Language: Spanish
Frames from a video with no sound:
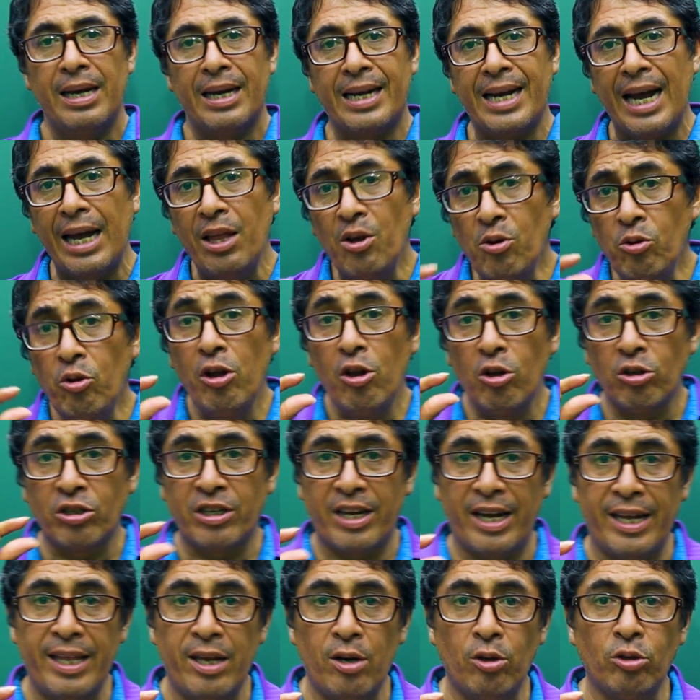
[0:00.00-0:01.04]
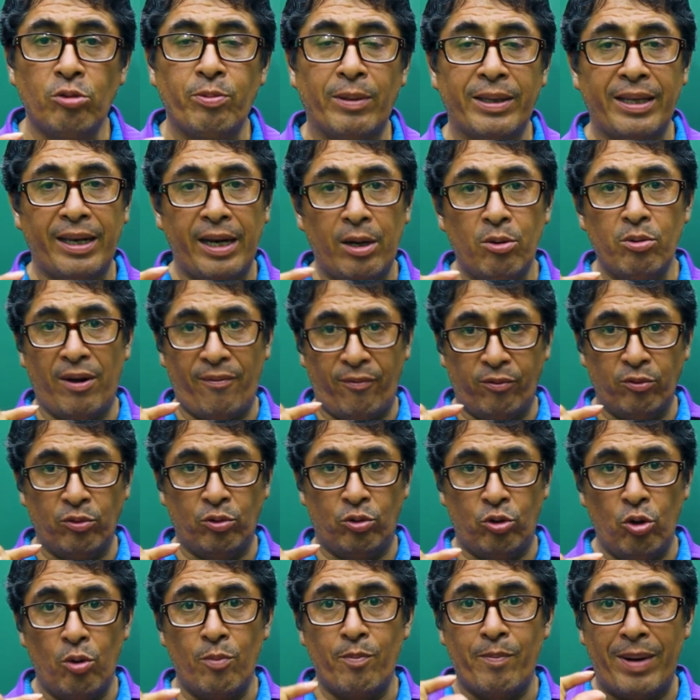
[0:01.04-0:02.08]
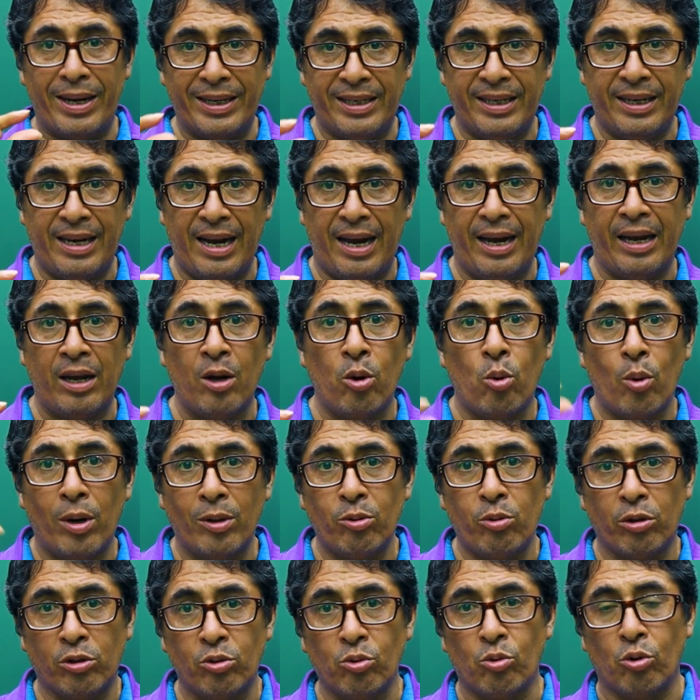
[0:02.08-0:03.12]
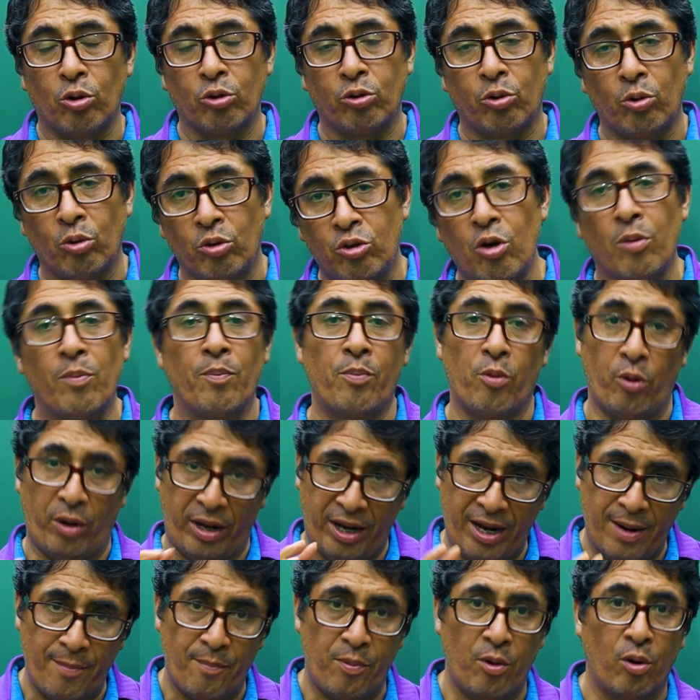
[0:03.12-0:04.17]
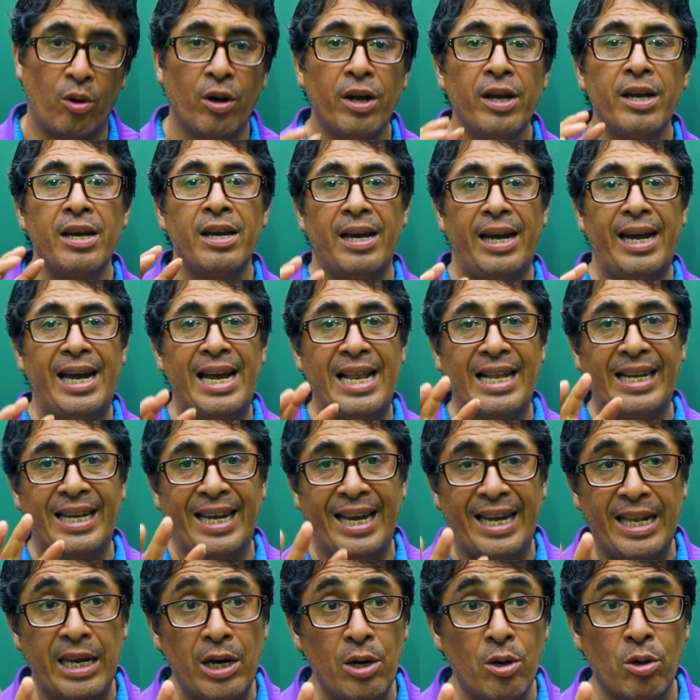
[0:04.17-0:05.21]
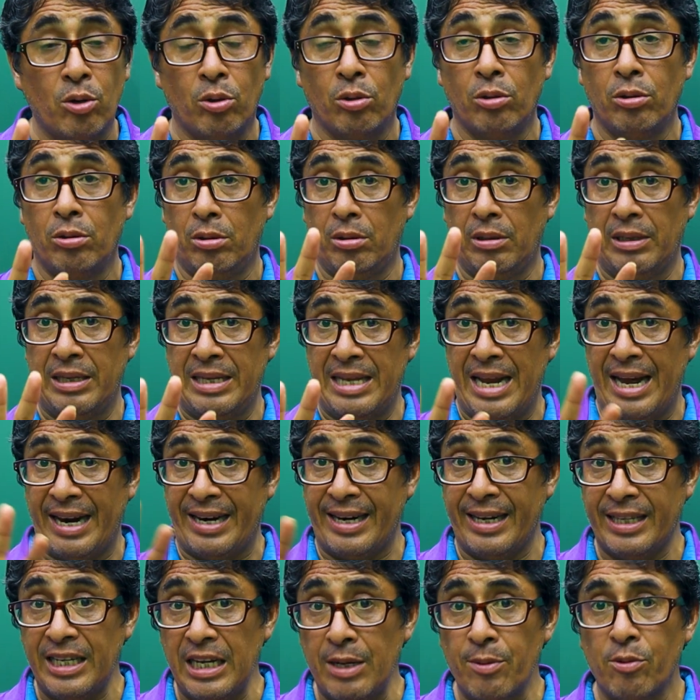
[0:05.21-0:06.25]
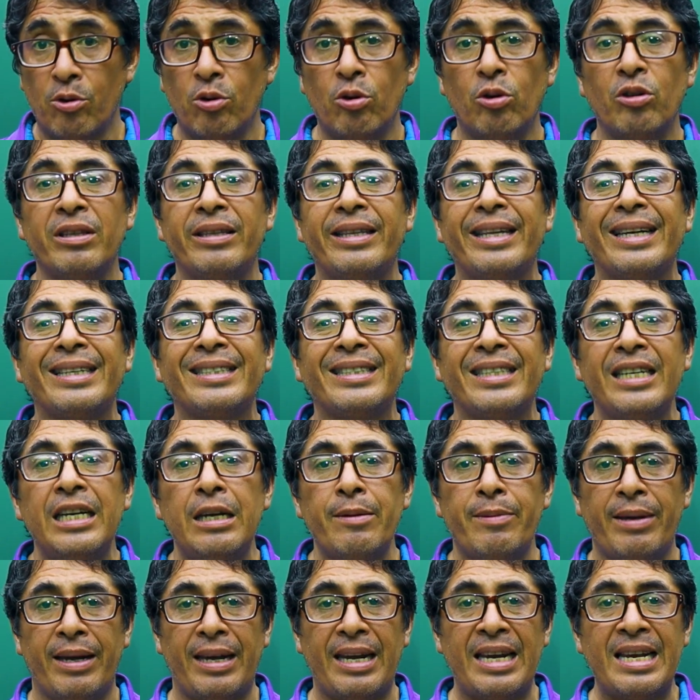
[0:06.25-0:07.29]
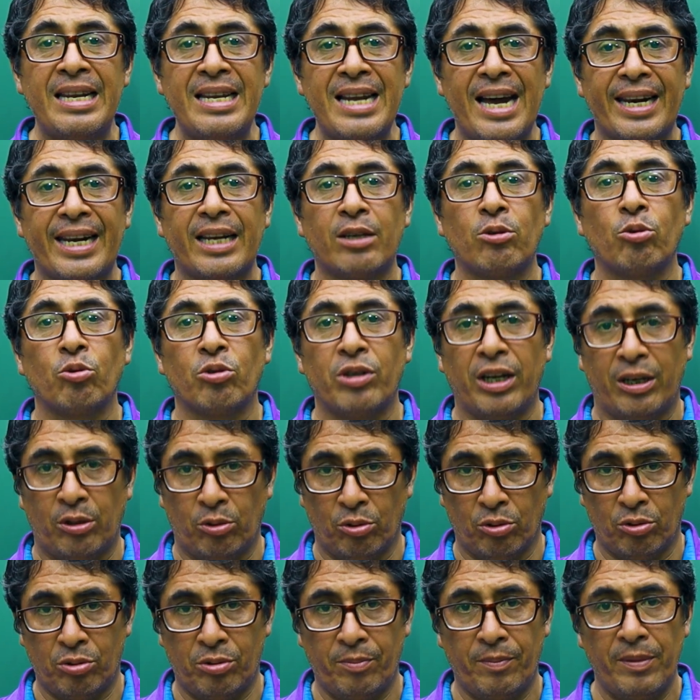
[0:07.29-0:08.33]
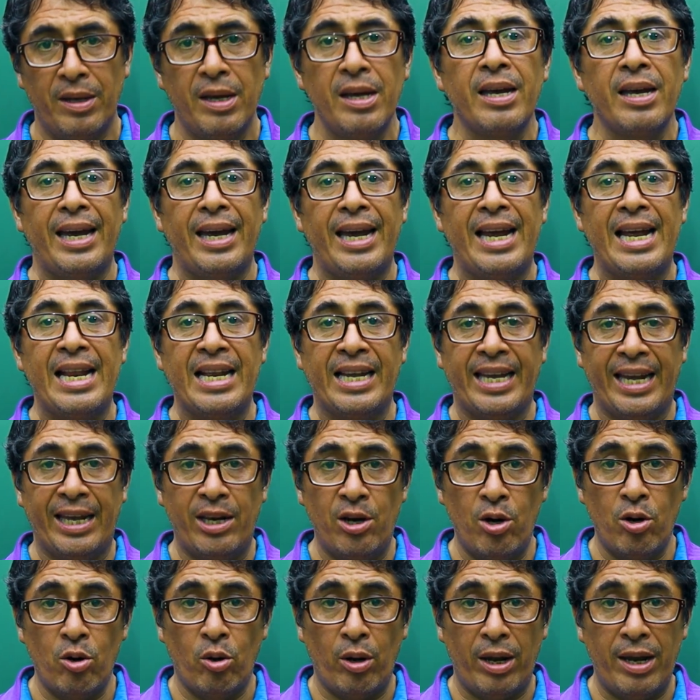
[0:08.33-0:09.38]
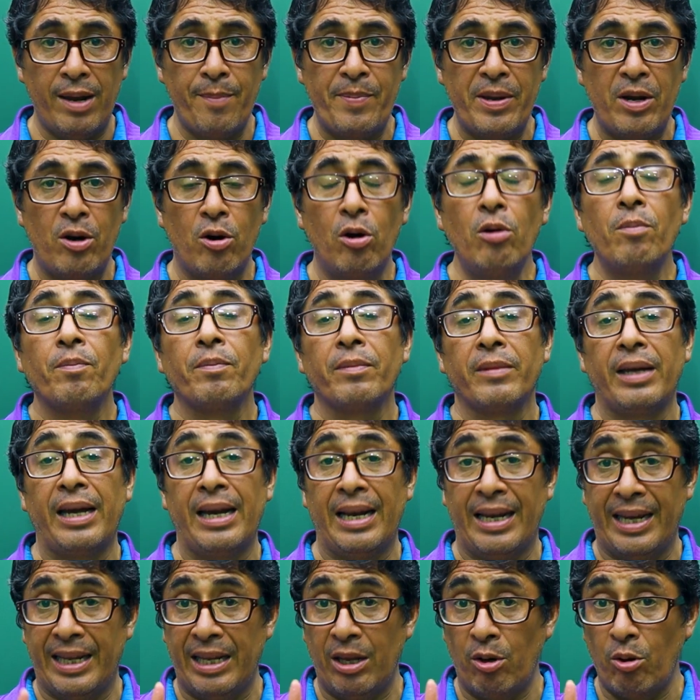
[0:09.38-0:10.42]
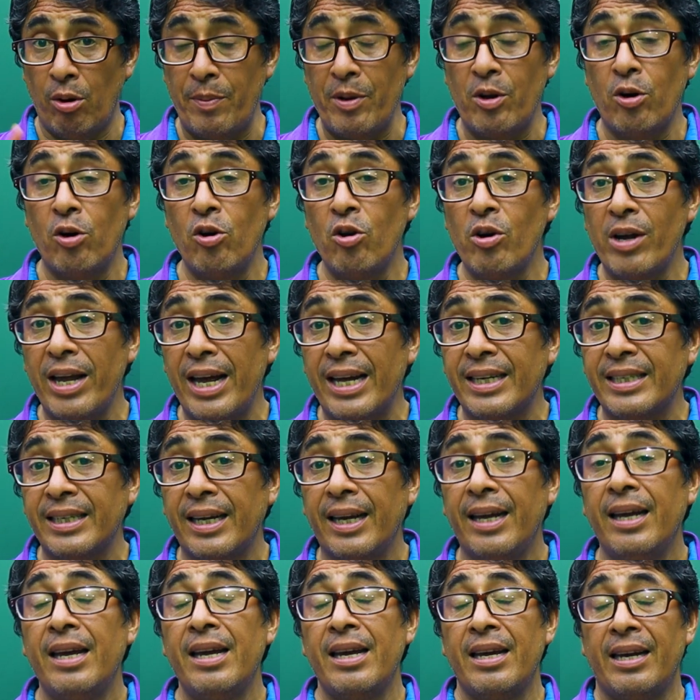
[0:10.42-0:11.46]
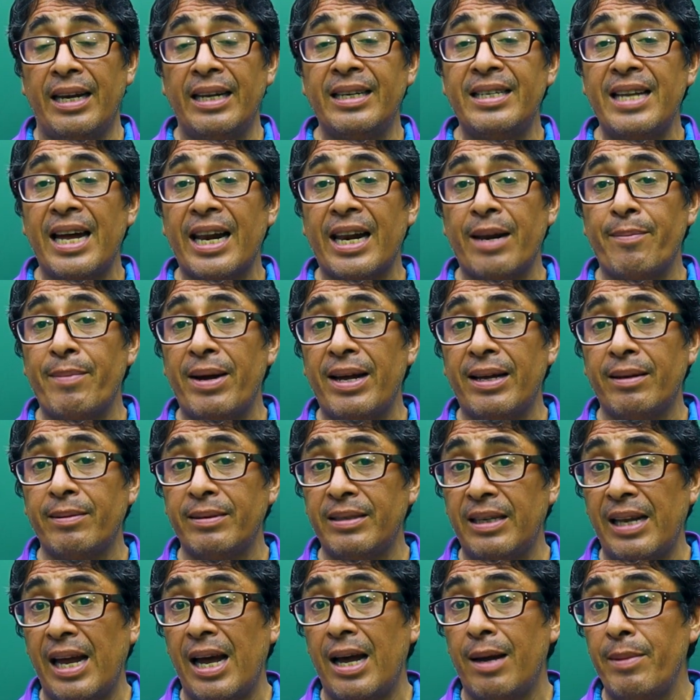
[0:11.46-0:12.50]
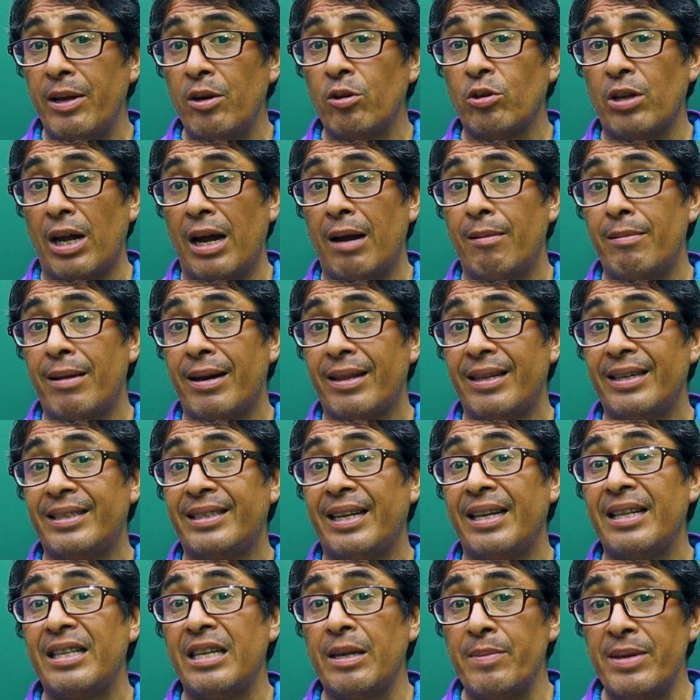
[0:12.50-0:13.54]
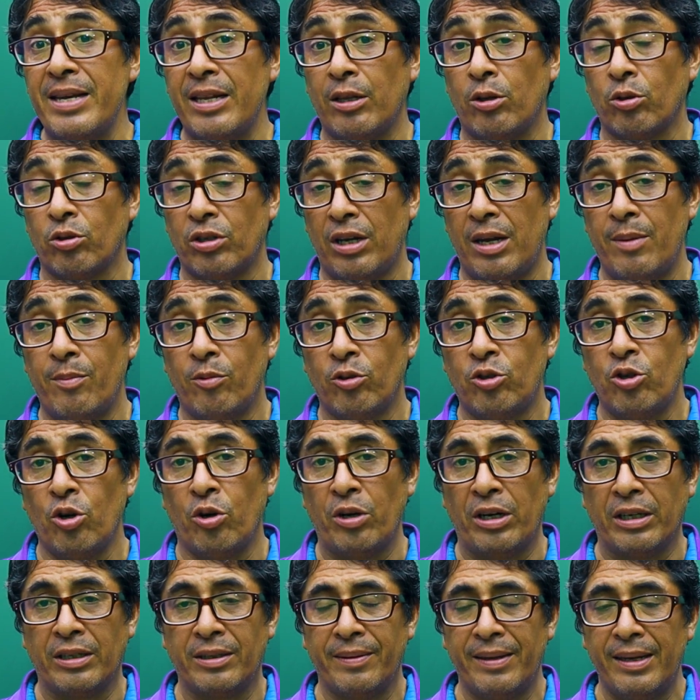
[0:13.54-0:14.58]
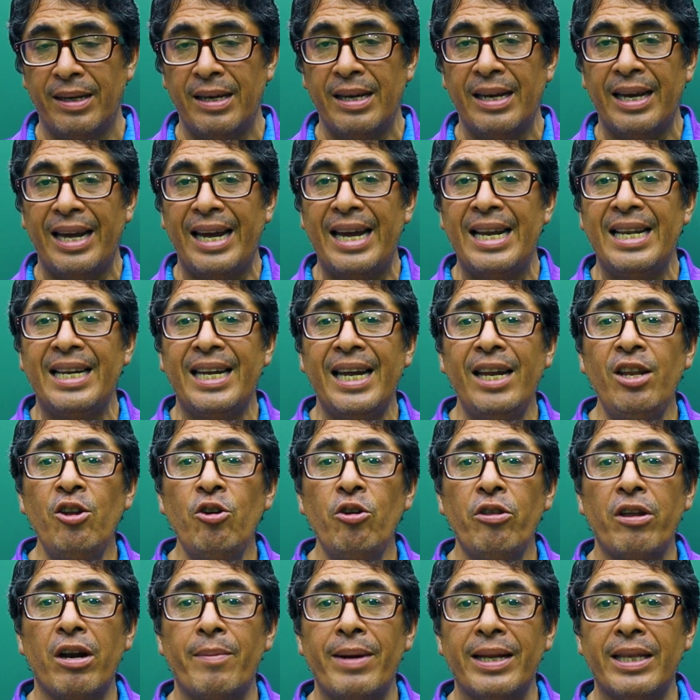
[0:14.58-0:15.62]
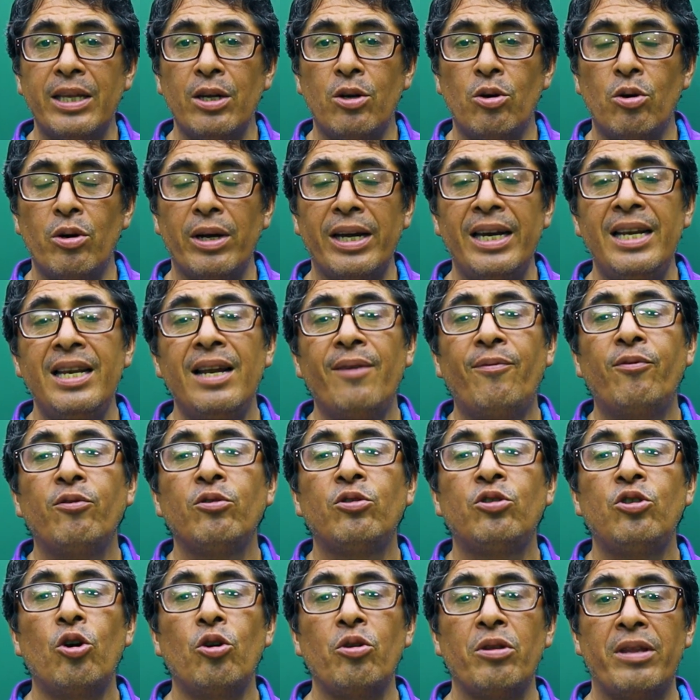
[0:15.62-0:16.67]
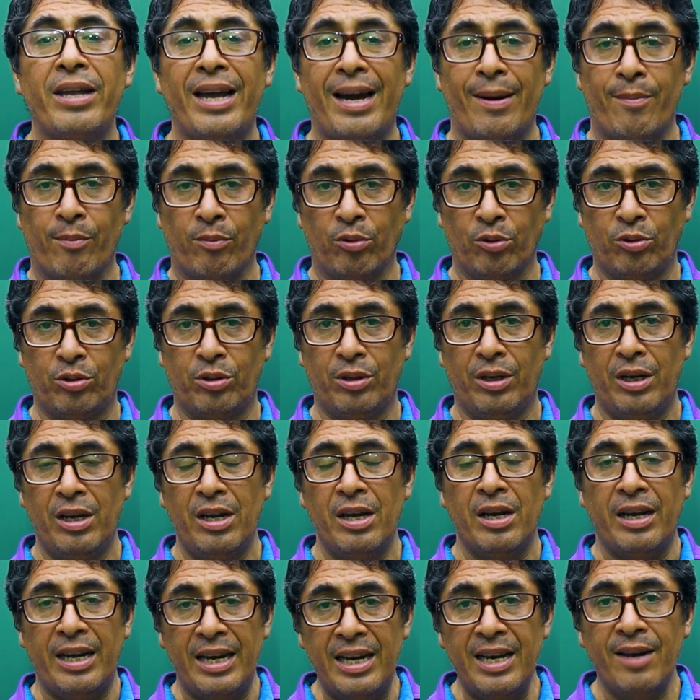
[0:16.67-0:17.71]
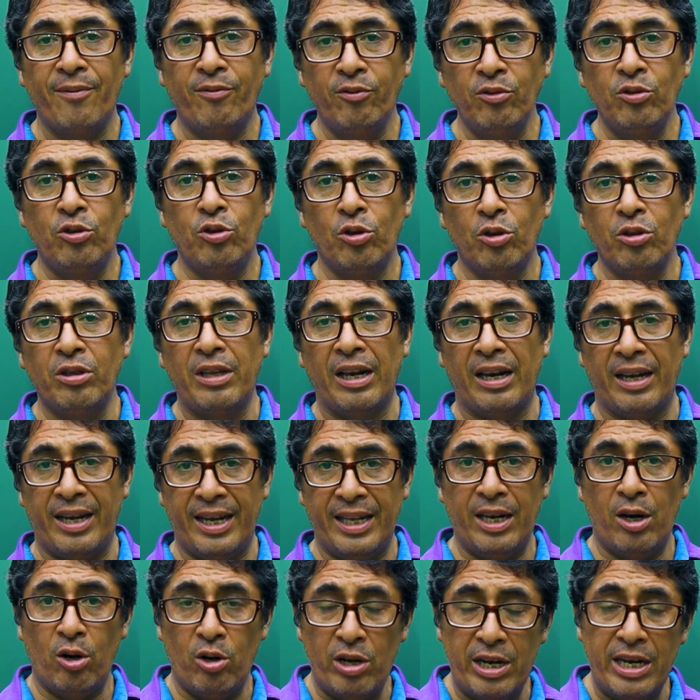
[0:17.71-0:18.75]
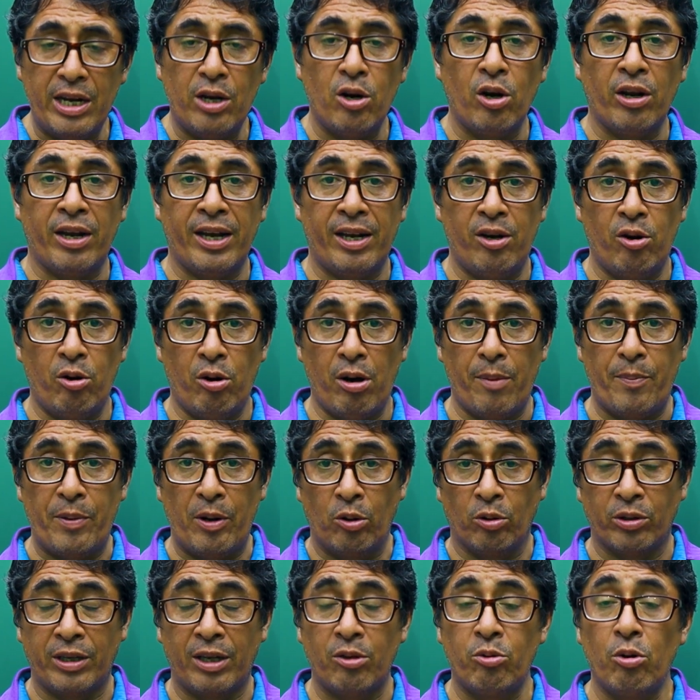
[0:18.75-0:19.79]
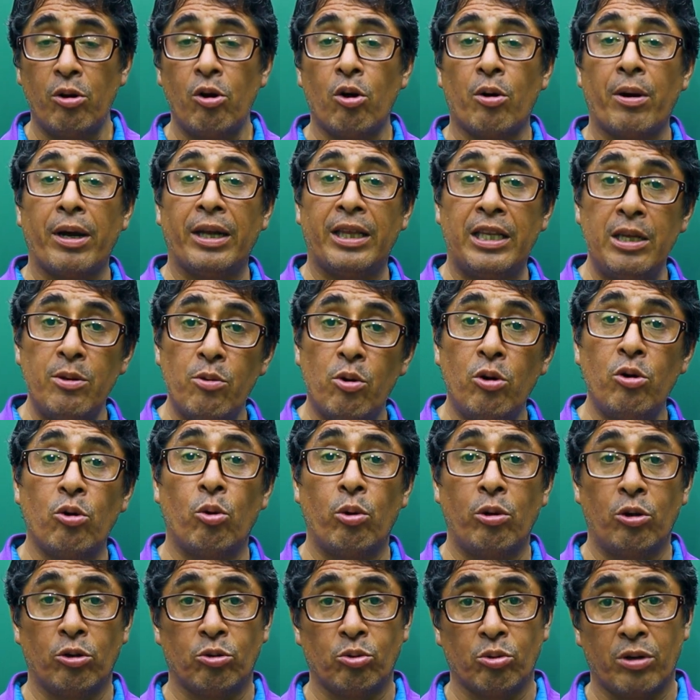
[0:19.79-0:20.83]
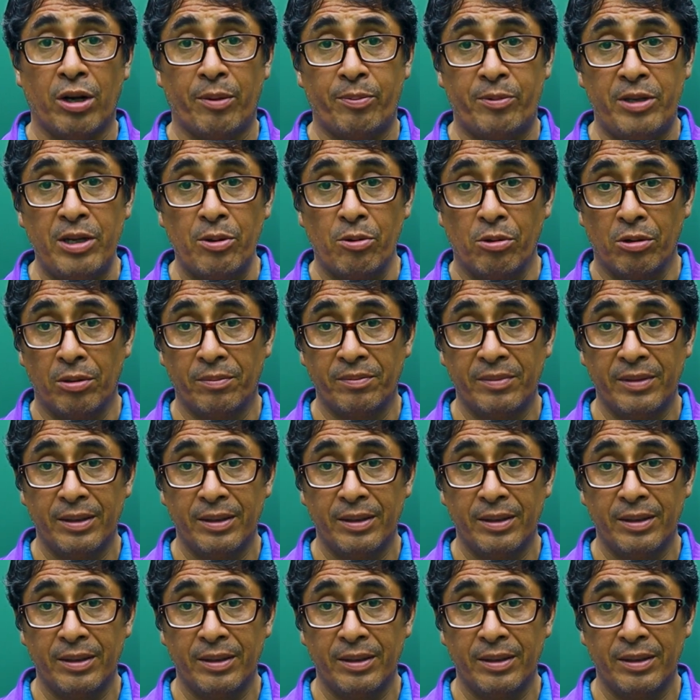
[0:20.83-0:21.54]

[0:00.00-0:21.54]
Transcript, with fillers: Cada uno de los géneros va a tener una función básica en cuanto a su construcción. Por ejemplo, el género narrativo describe y narra sucesos. El género épico, el género épico lo que hace es narrar más nada menos hablar de sentimientos, emociones. El género dramático es la fusión de ambos. Es la función del género lírico y el género épico, tanto en lo objetivo o en lo subjetivo.